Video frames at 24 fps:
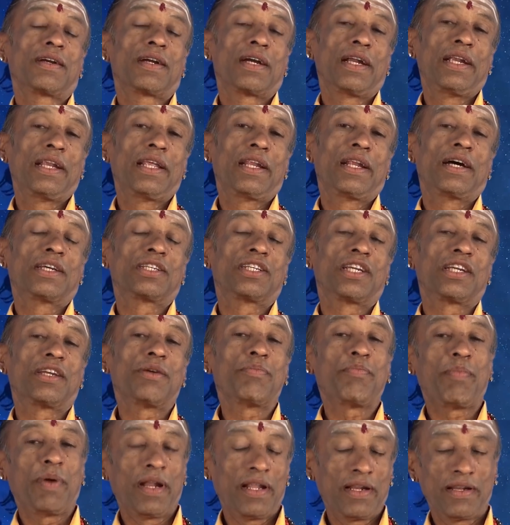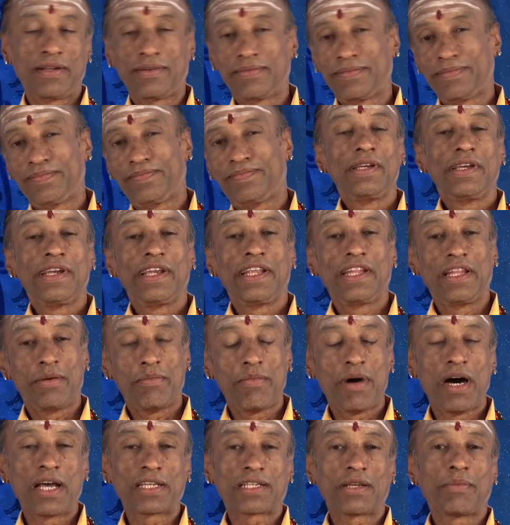கன்னிராசிக்கு பலன் இந்த
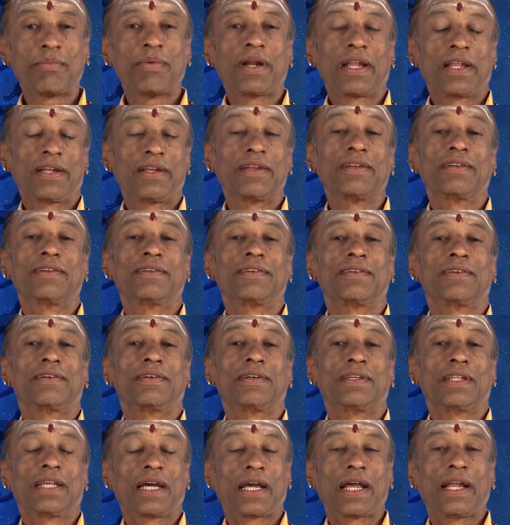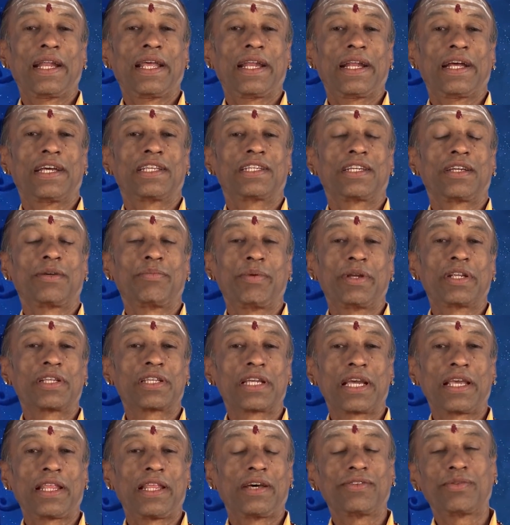மாத பலன் இந்த கன்னிராசிக்கு
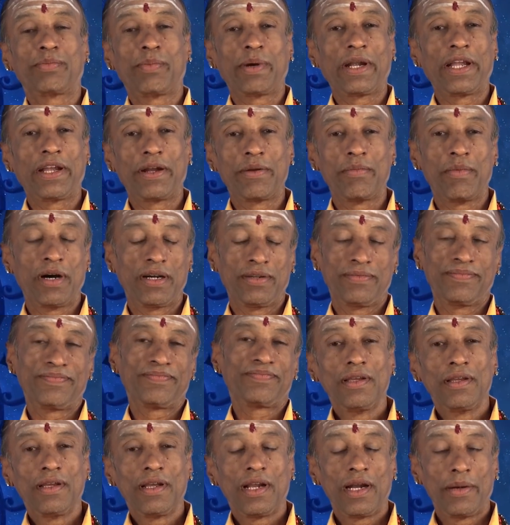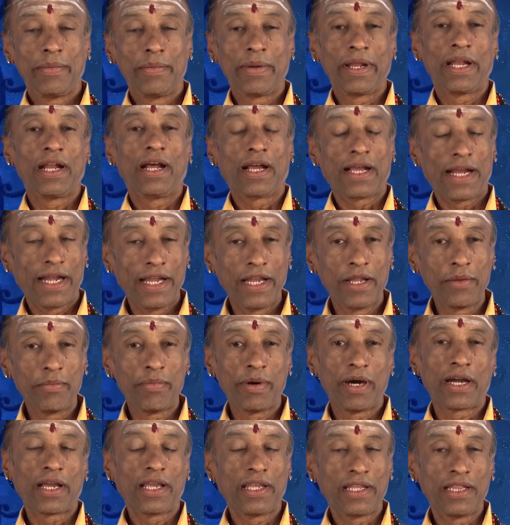பெருசாக ஏதாவது பண்ணிடுமா அப்படின்னா
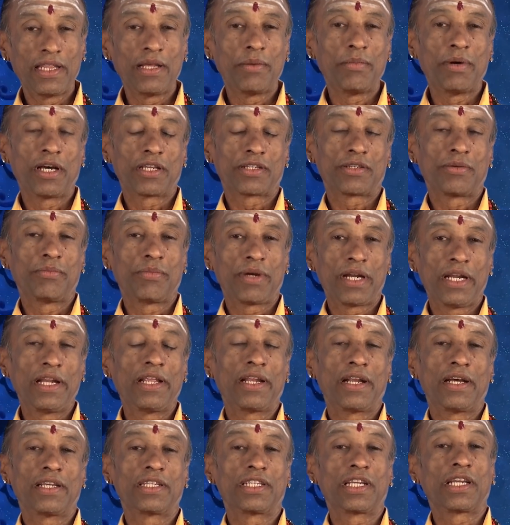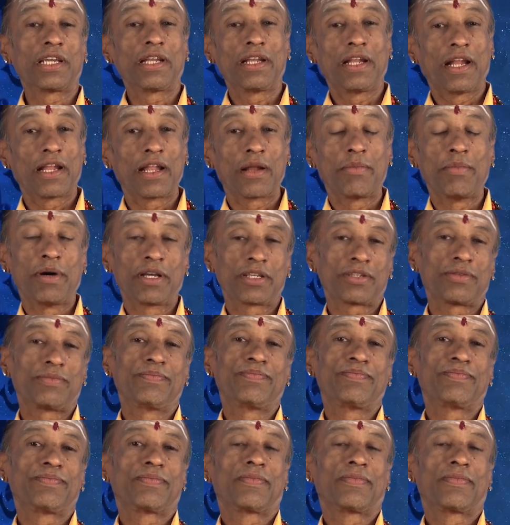கண்டிப்பாக இந்த மாதம் கன்னிராசிக்கு நல்ல மாதம்